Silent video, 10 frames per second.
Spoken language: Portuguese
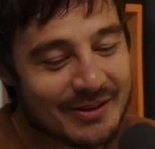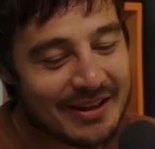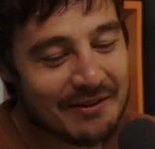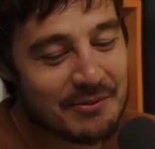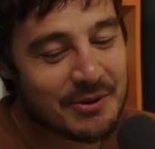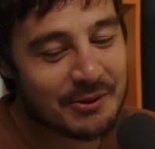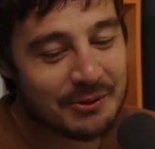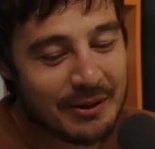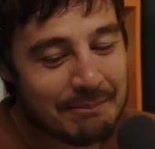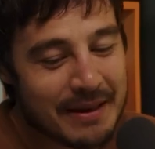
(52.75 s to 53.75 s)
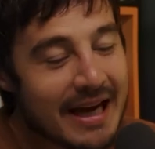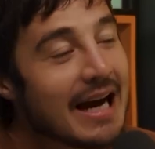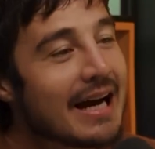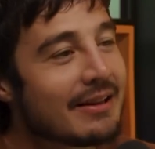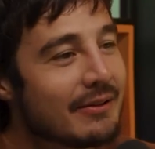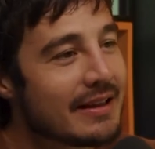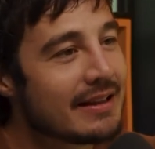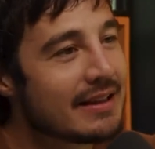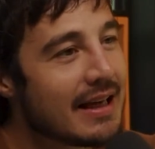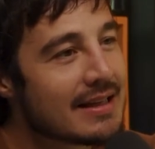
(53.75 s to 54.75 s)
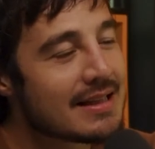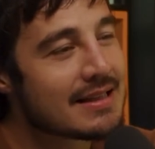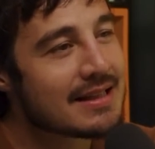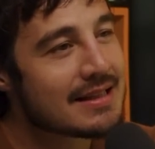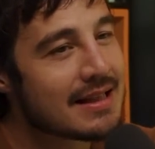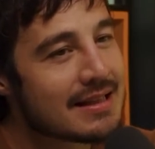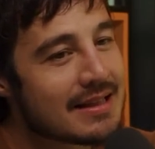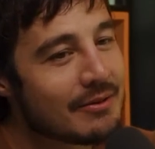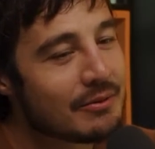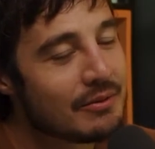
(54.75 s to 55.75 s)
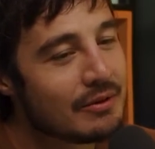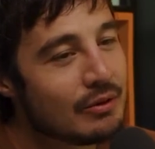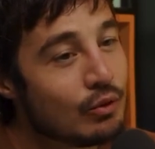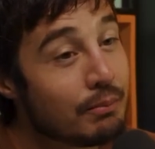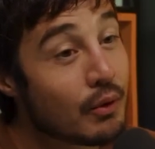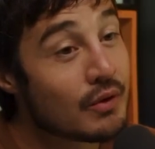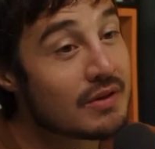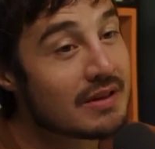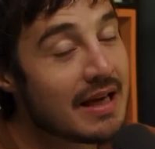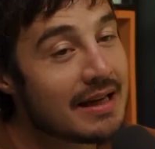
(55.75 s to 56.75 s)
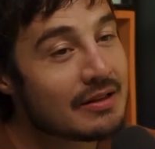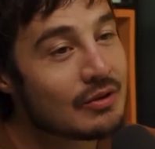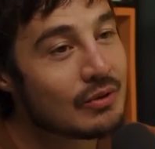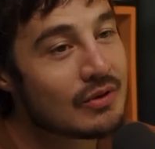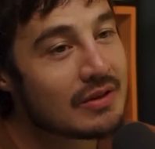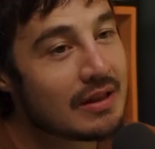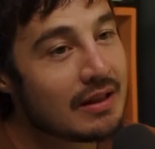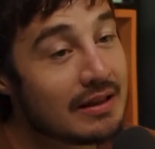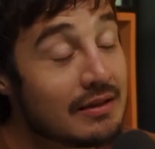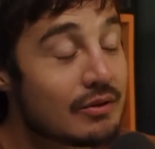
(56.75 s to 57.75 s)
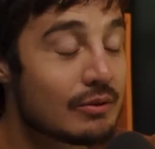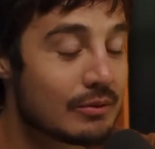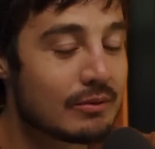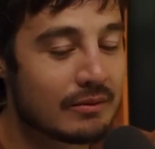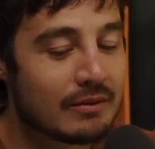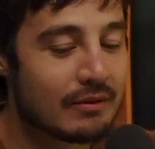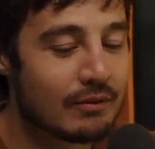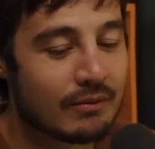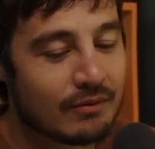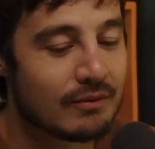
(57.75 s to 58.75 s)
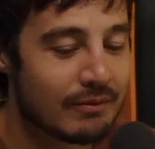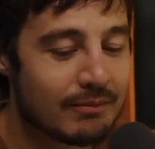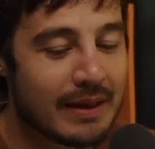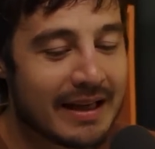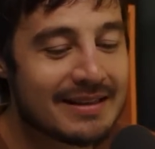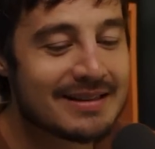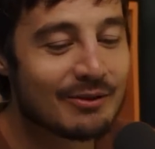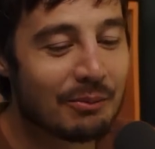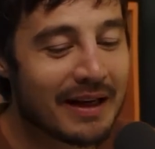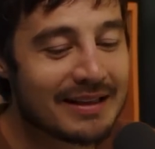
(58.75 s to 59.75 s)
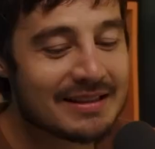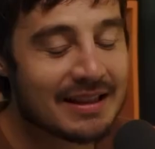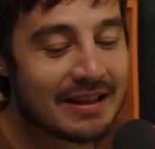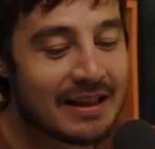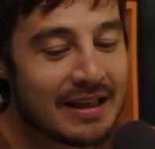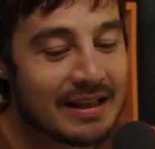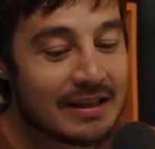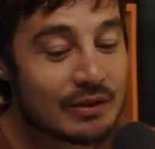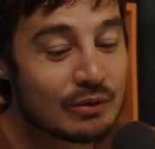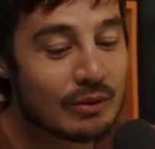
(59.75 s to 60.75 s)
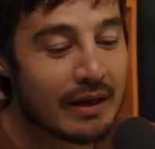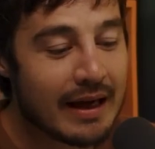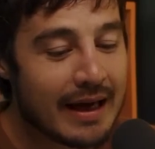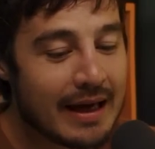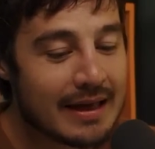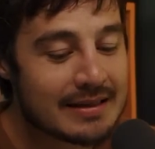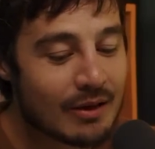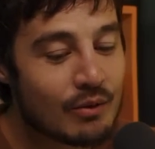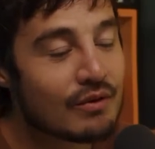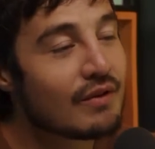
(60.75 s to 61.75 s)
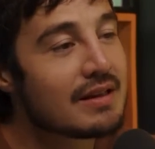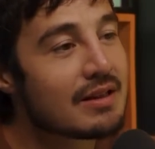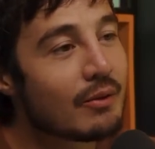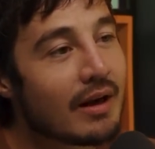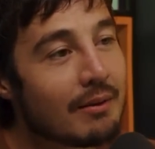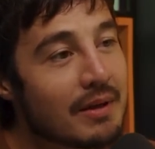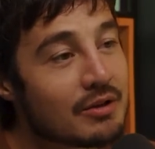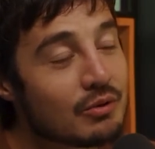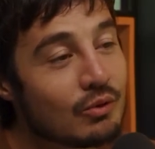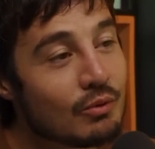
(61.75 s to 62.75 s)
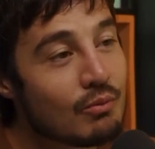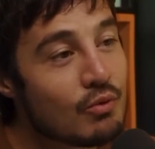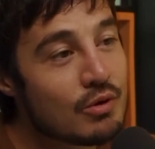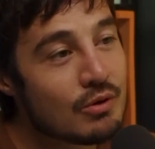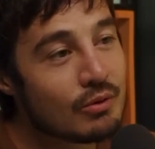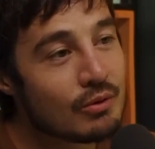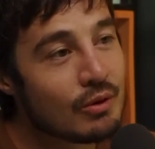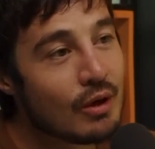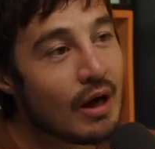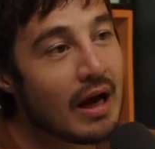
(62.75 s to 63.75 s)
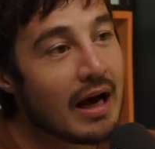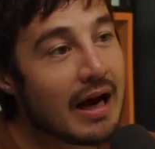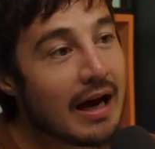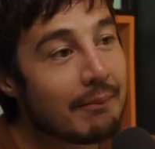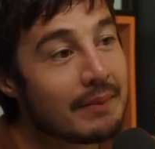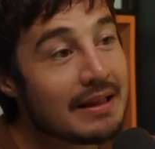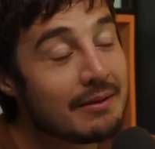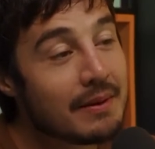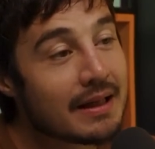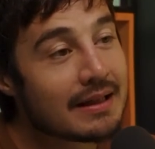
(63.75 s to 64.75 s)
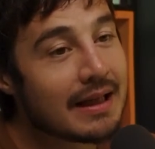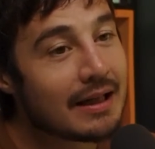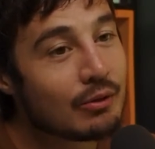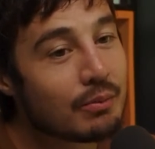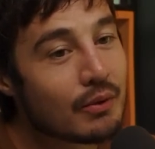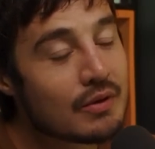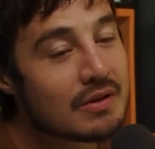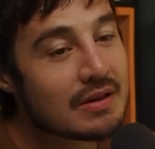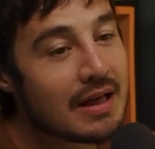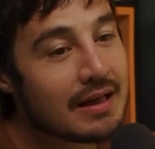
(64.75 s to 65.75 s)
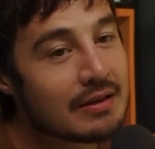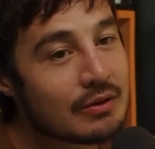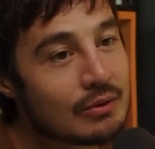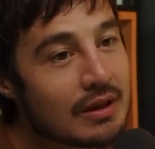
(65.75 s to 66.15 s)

estava muito apegado ainda a essa sensação do processo ser. Isso parênteses do parêntese, né? Isso, é, essa convivência com ela me ajudou muito, muito nisso, né? a me libertar do processo